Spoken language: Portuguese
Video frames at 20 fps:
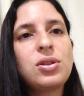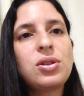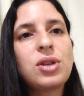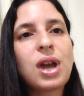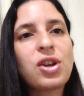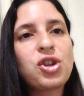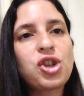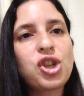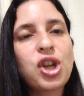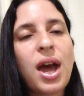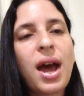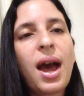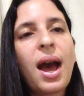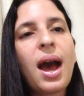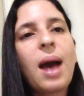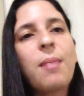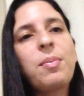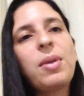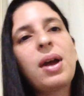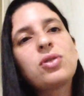achar
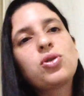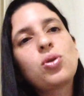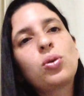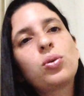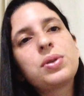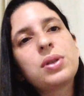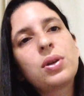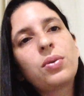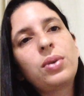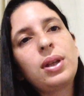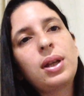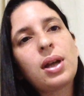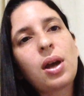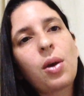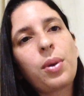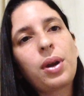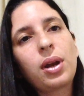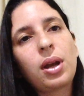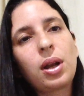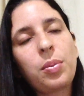a, a, solução
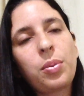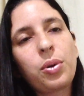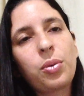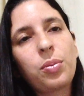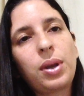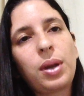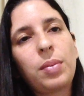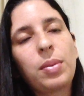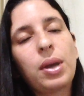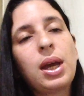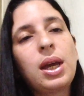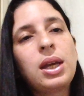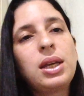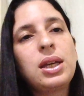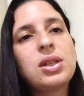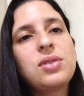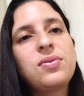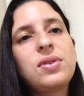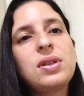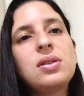ideal para aquele problema. E
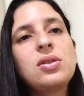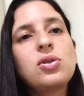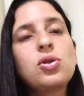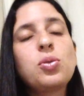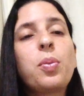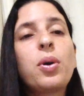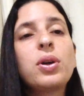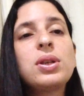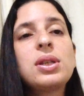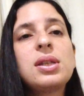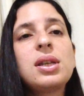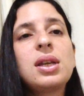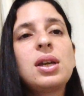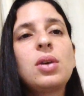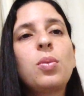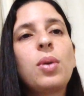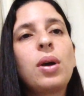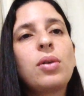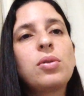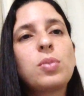às vezes isso pode ser
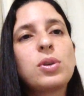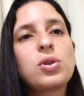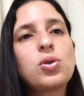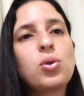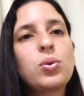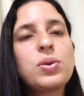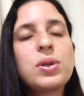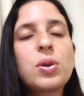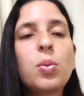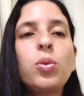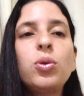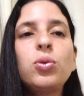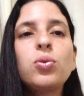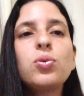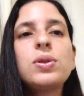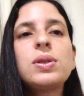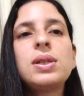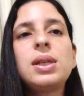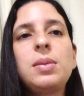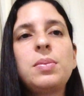uma, uma solução muito
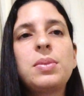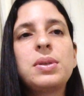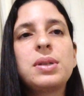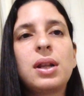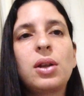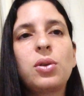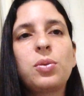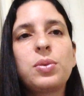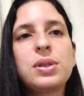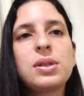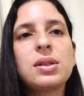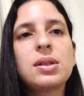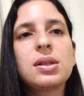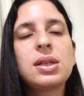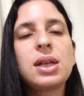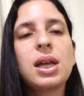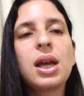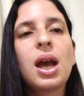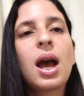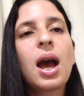simples, ela não precisa
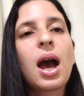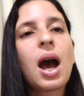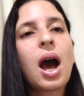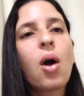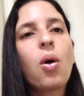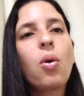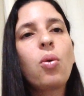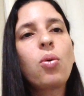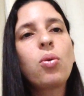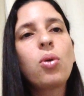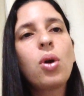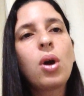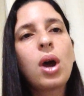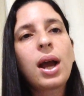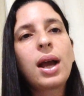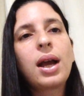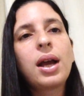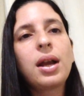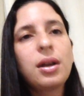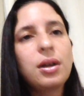ser algo
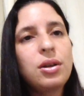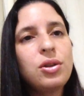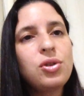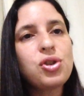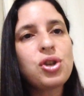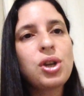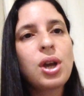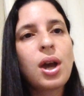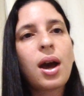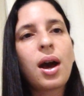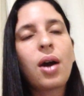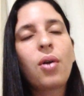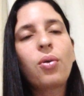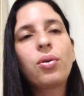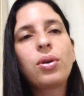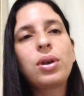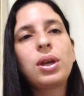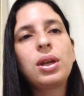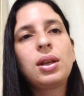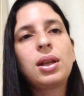grande grande,
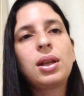algo que